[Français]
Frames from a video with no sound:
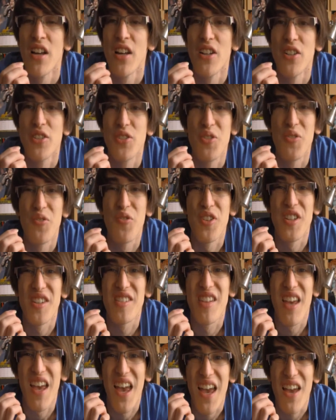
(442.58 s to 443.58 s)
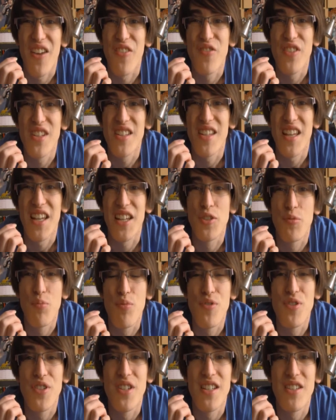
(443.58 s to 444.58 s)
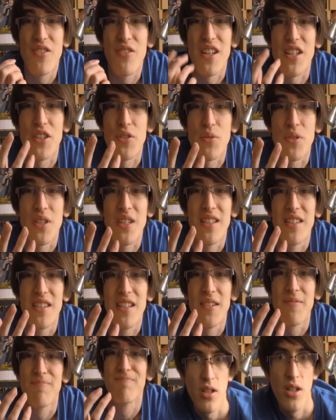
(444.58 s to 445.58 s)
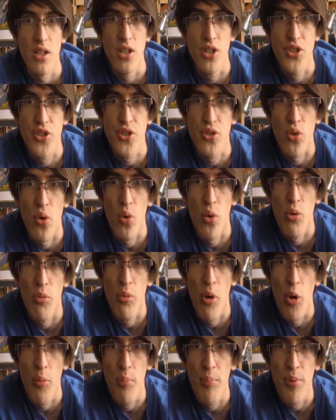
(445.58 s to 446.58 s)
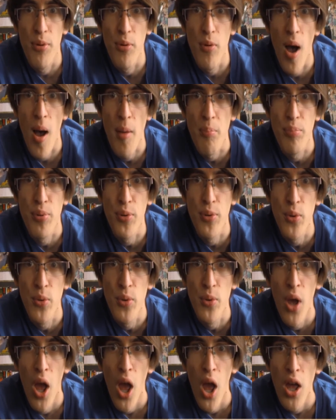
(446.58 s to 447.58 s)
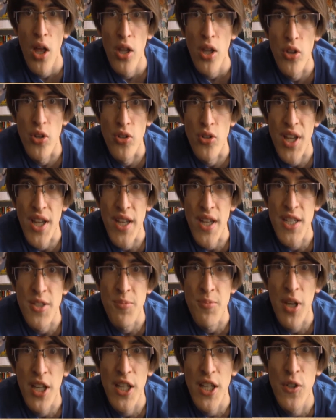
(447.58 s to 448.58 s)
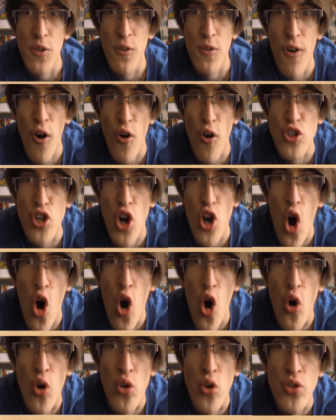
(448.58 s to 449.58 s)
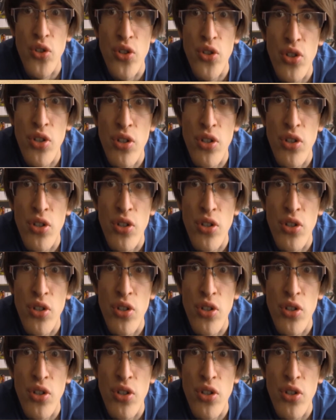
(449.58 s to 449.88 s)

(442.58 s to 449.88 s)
se fait très vite expulser de la société. Il sombre peu à peu dans un esprit de vengeance